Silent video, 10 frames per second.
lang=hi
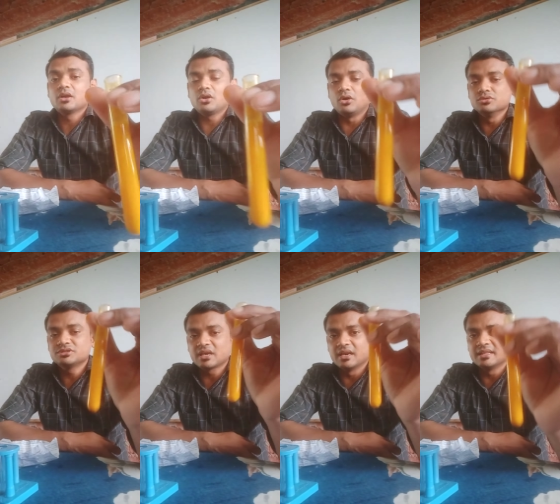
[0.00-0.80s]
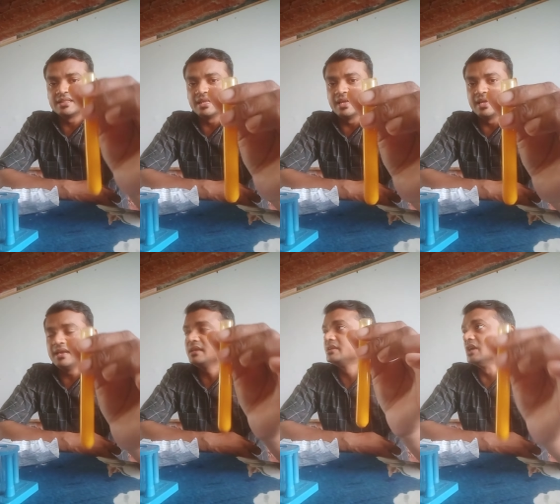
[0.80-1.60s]
कौन सा कलर देते
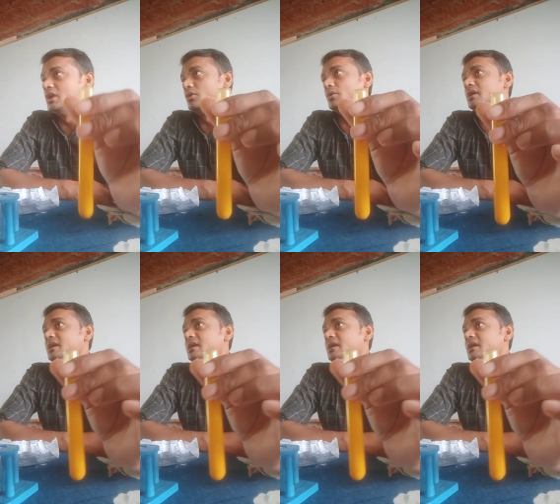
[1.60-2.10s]
हैं येलो